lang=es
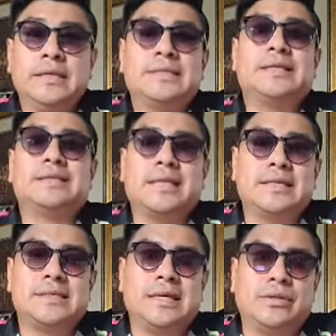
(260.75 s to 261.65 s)
se está
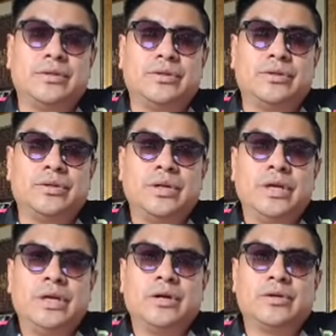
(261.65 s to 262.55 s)
haciendo
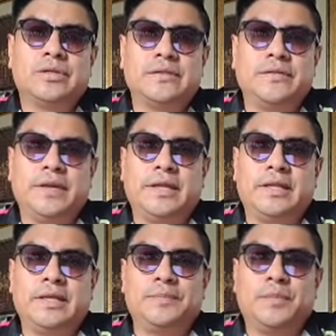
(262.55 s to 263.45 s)
cosas
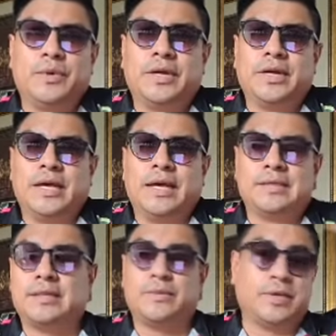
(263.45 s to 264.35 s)
diferentes porque
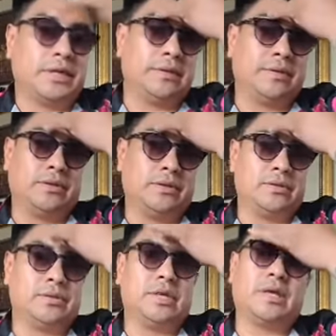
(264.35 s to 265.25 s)
estamos
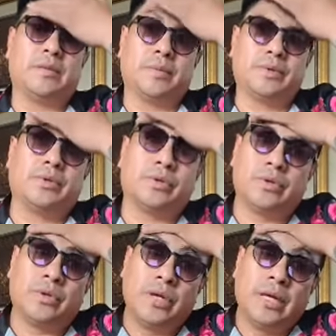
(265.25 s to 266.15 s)
reactivándonos y que de
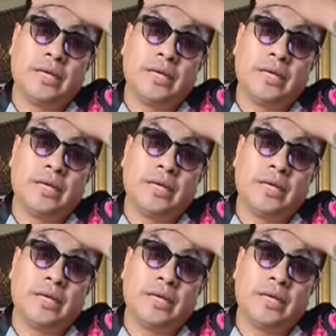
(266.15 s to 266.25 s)
pronto